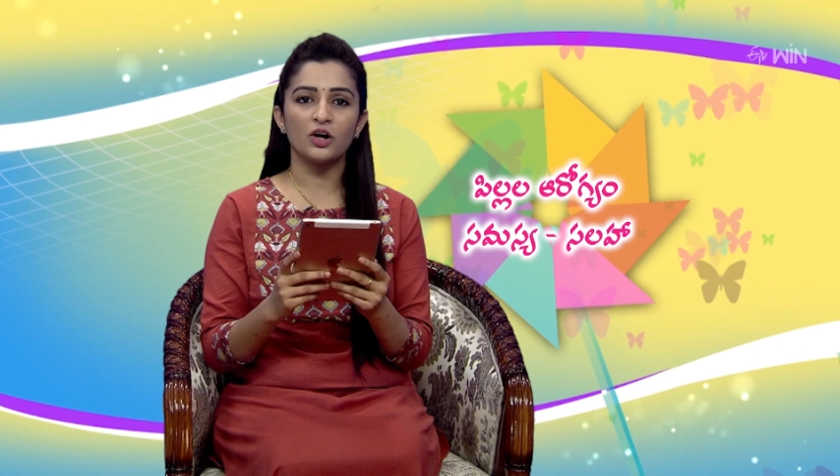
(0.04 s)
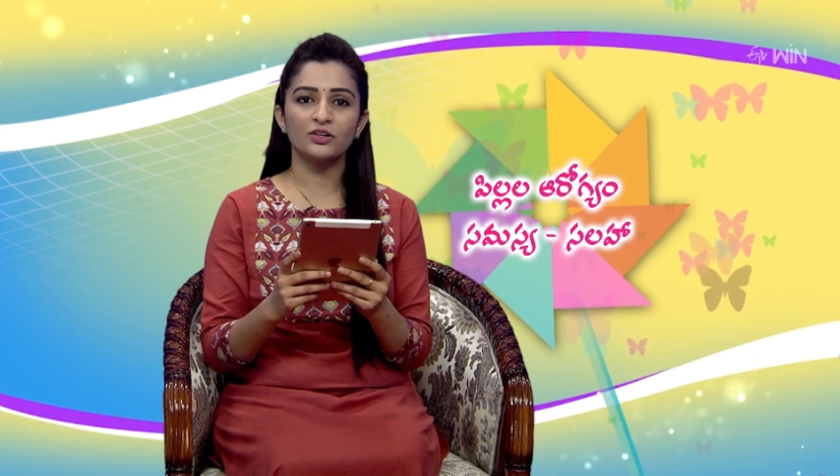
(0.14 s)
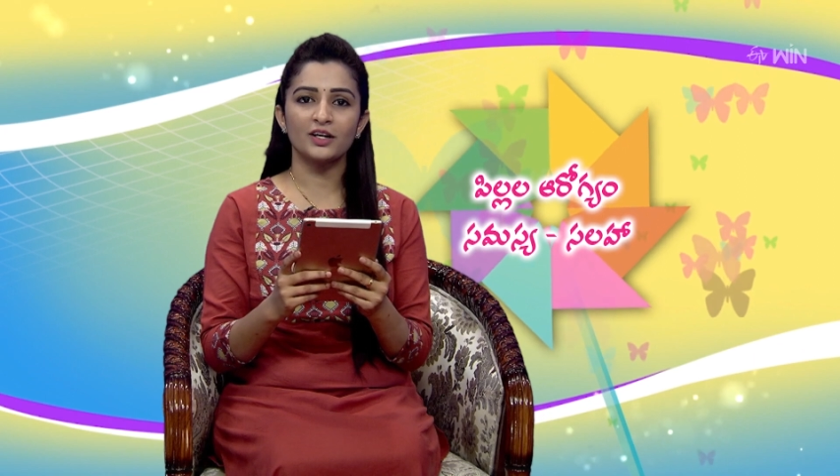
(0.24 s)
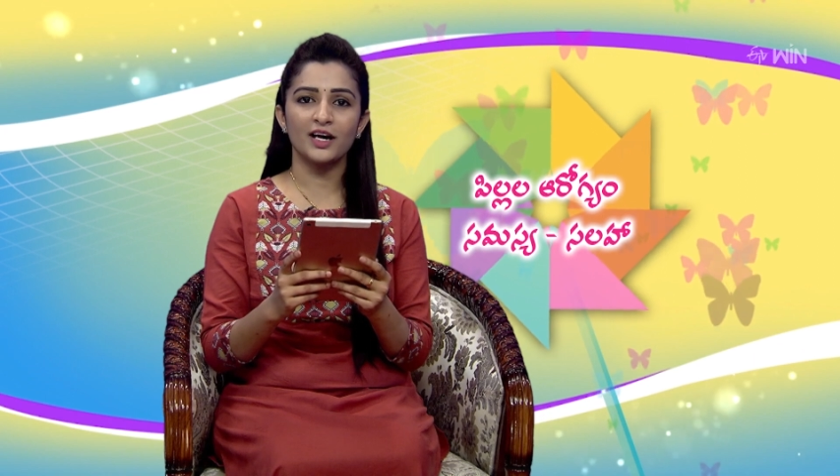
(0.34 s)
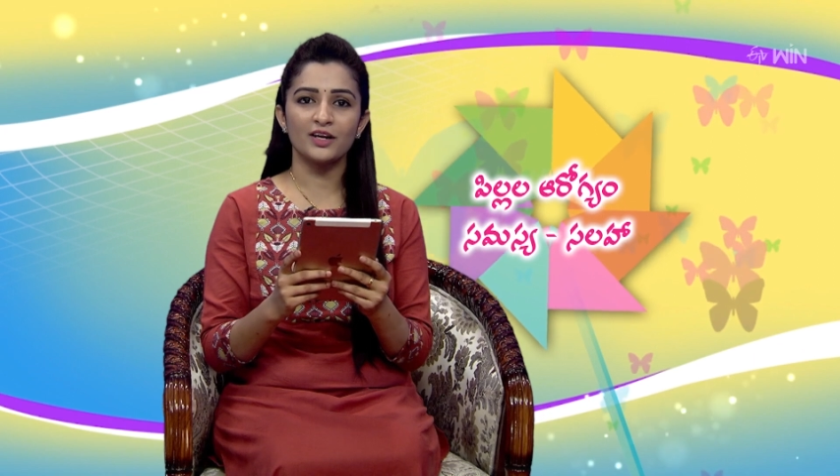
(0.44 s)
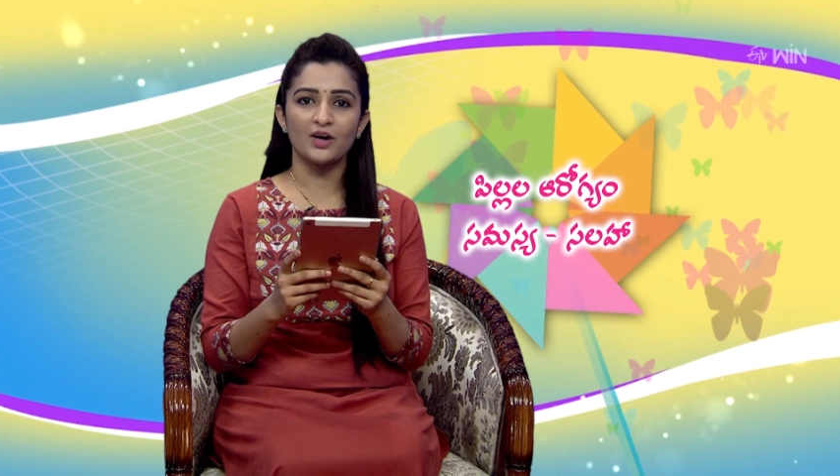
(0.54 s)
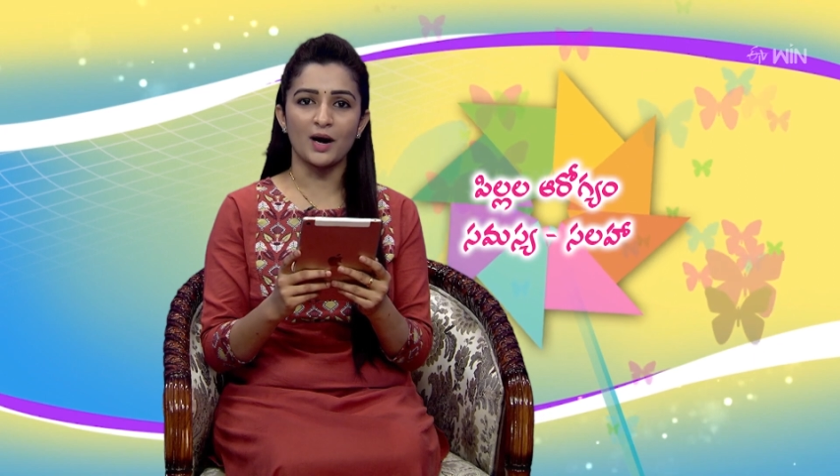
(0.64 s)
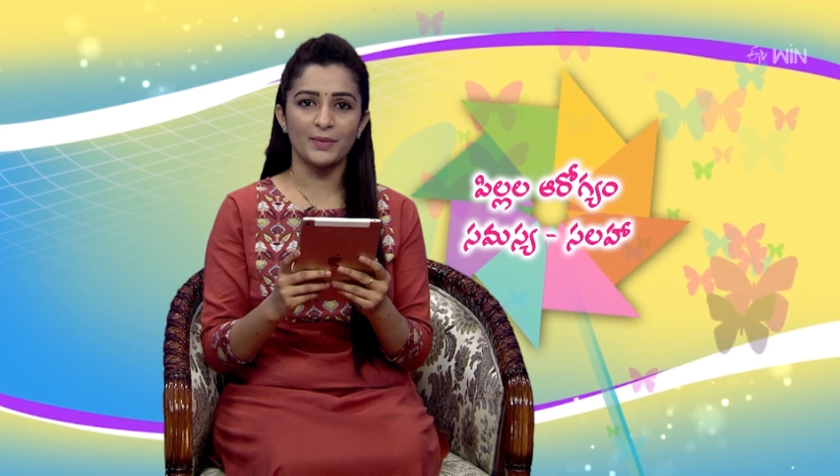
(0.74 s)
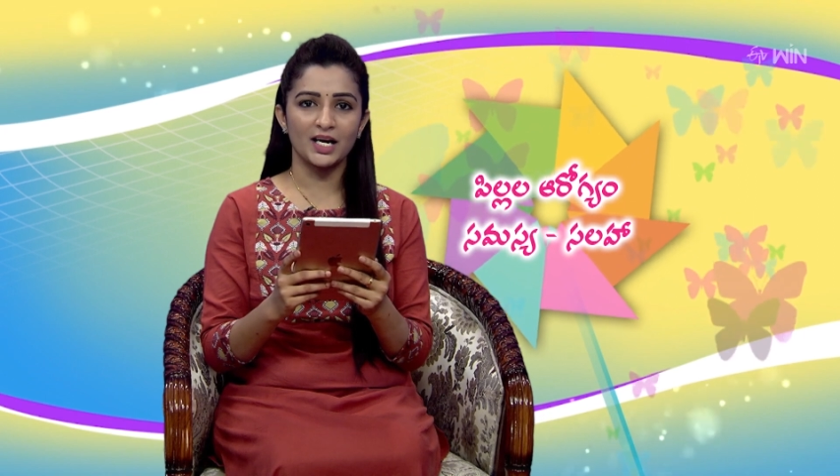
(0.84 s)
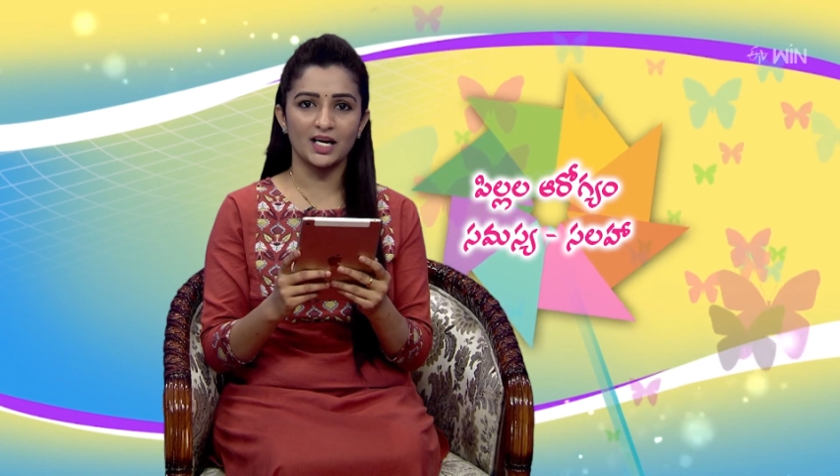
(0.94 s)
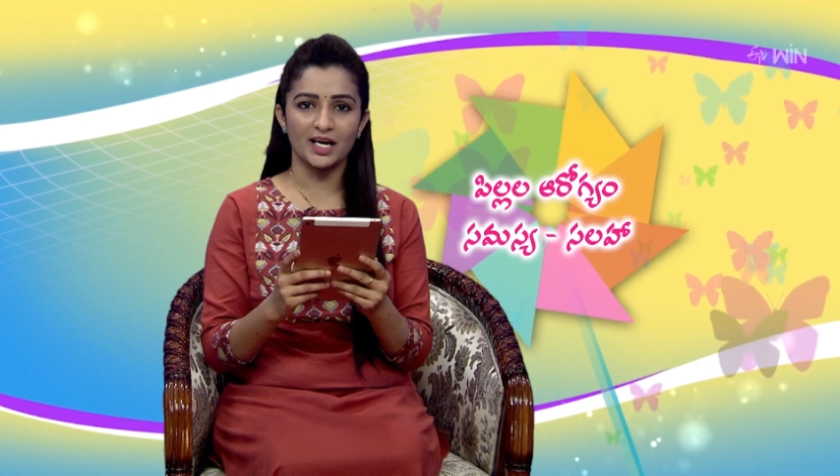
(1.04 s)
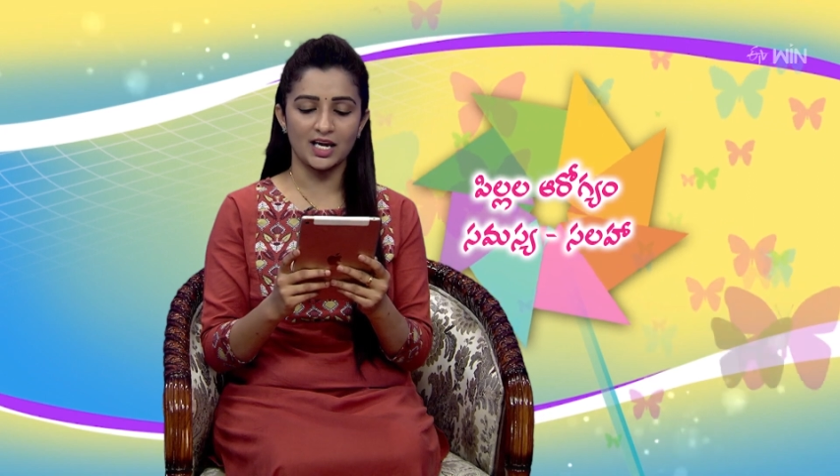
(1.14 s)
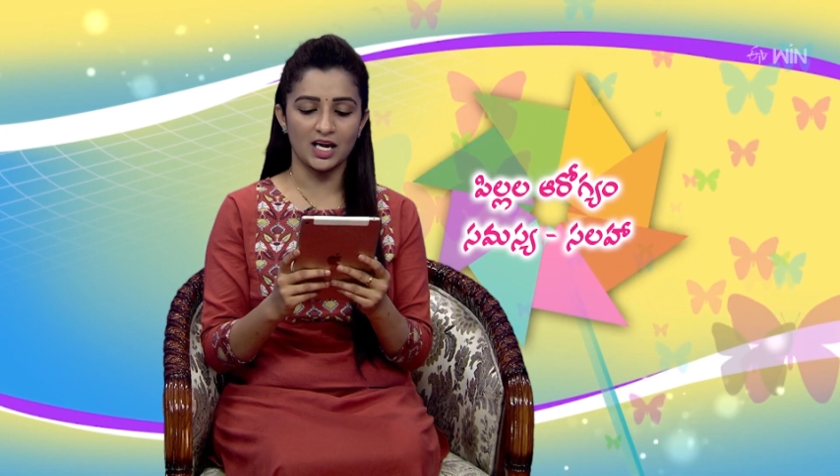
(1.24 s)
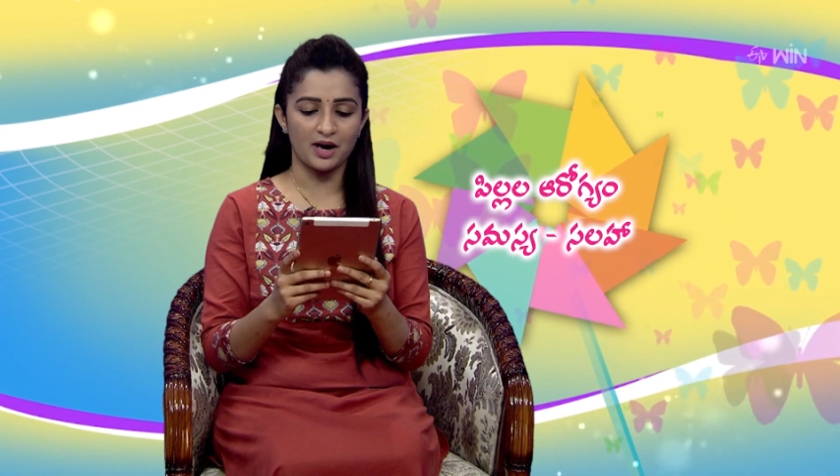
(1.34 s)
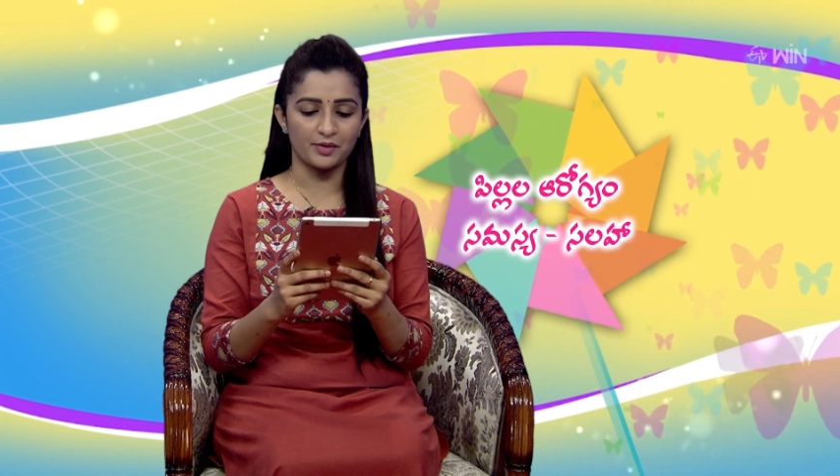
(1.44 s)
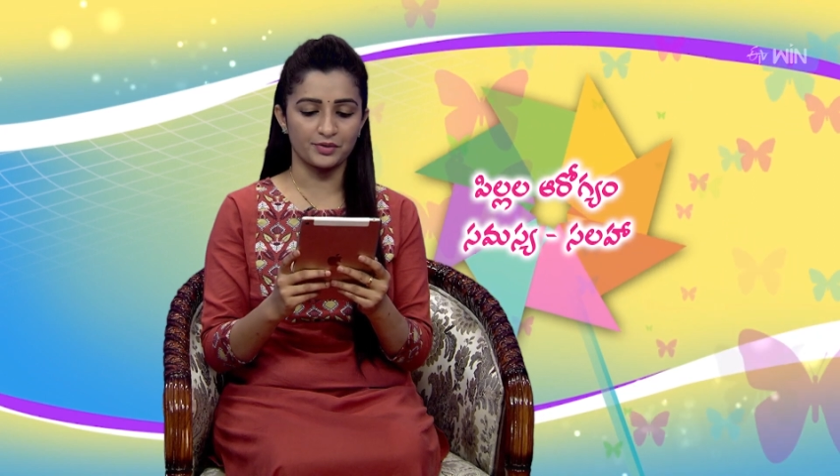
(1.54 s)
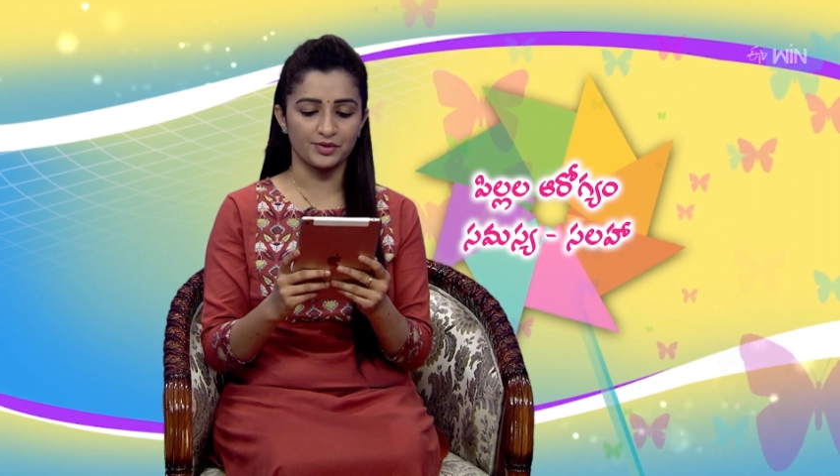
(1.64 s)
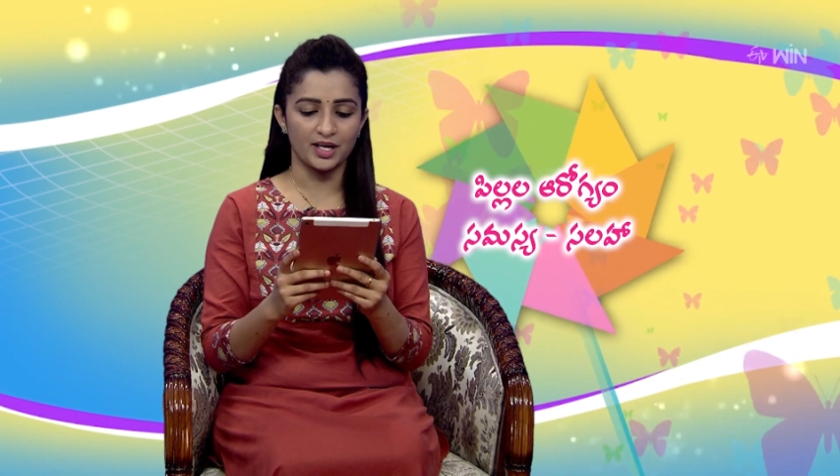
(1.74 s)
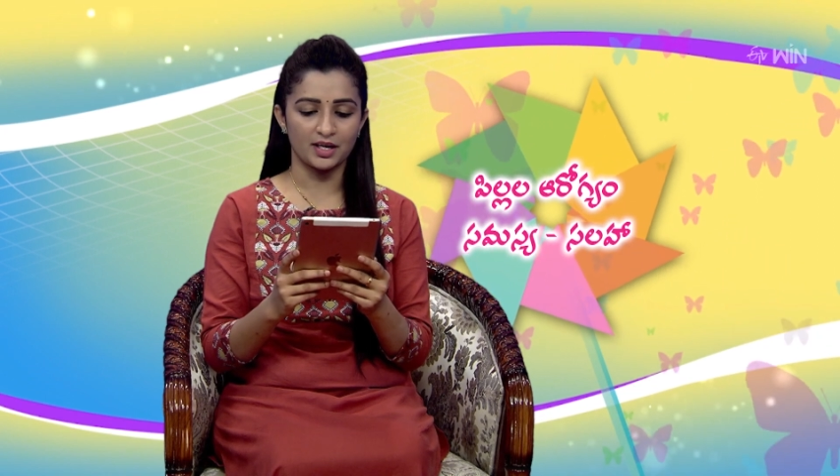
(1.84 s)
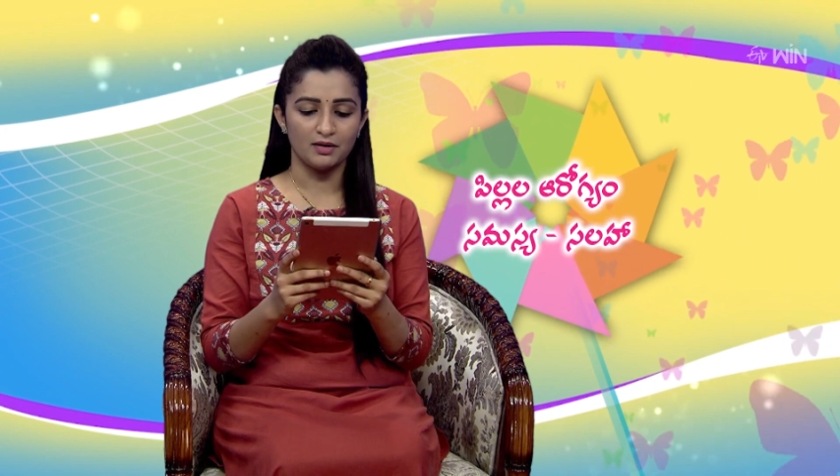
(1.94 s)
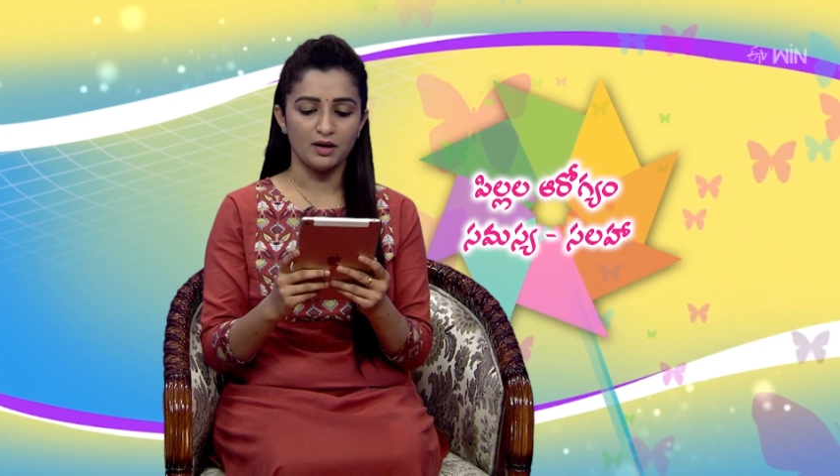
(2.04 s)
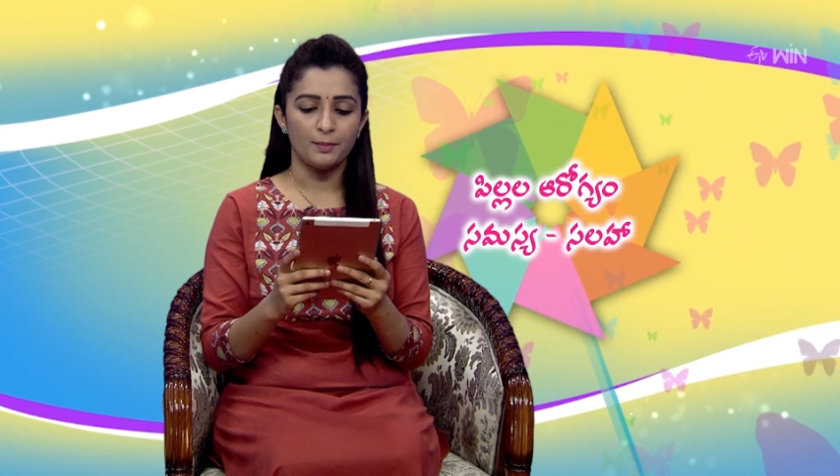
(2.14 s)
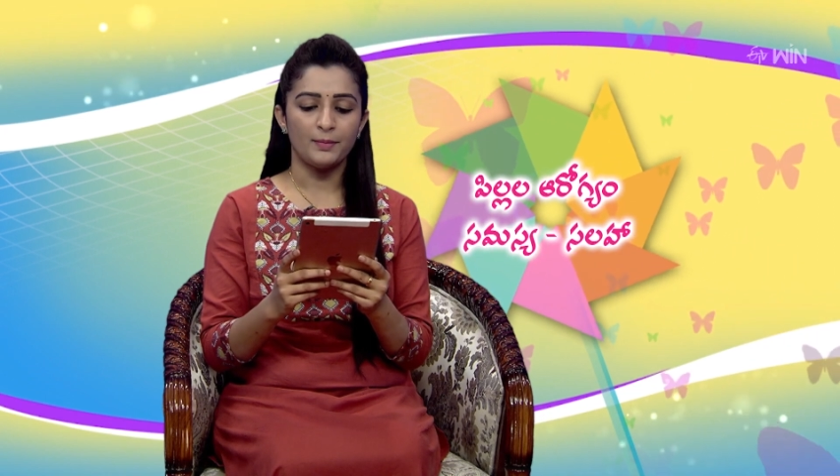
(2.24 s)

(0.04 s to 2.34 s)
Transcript: డాక్టర్ గారు అంబిక గారు ఇలా అడుగుతున్నారు